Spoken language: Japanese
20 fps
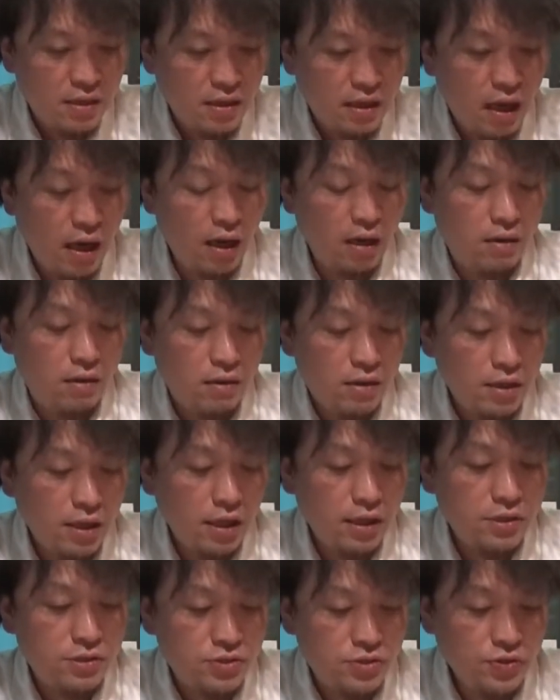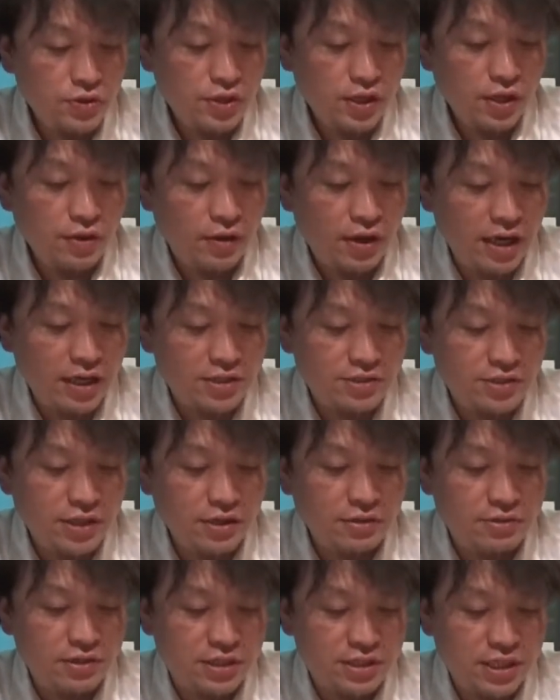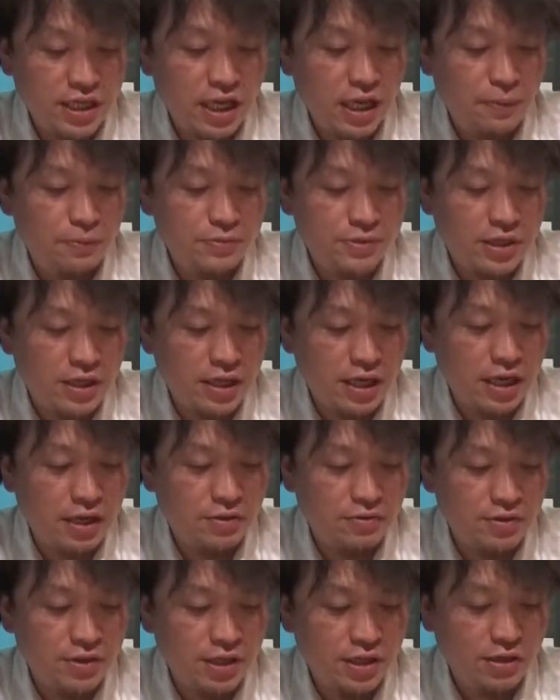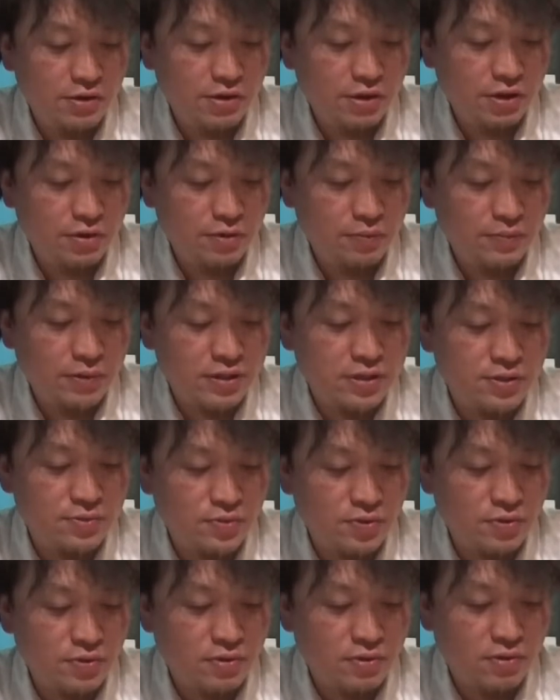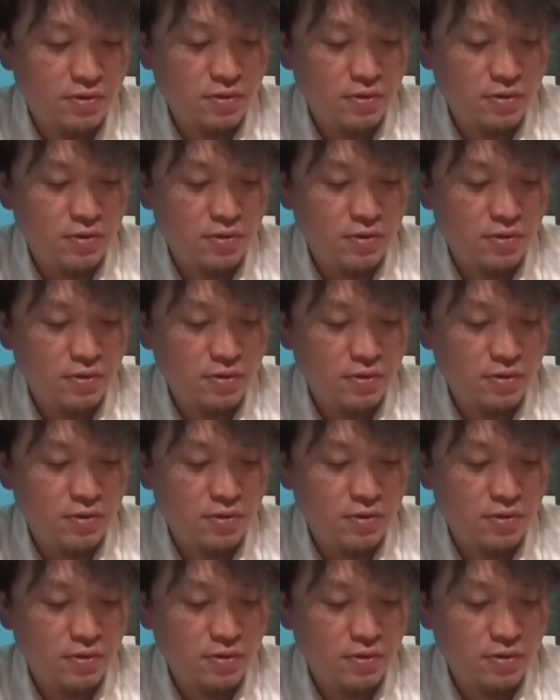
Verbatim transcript: あ何ツイッターのハッシュタグってシャープじゃないの似てるけど別物。は